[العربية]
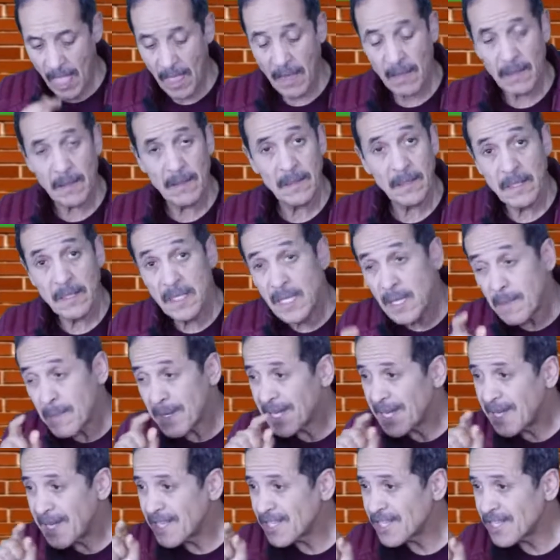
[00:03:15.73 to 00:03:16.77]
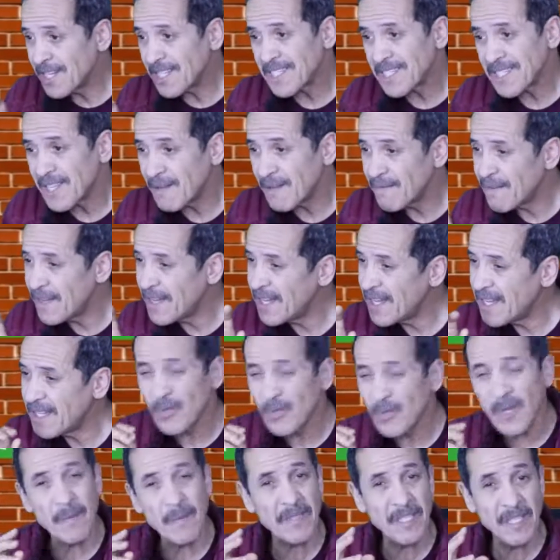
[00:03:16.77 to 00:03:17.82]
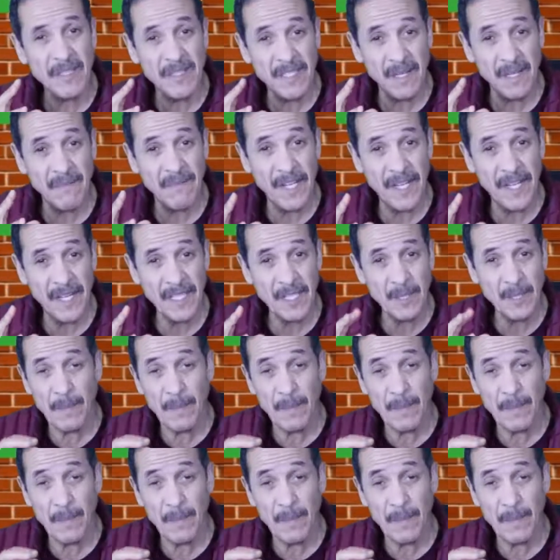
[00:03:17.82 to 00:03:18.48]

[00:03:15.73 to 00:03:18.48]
ديما كيرجع للصفحات وكيمسح الصفحات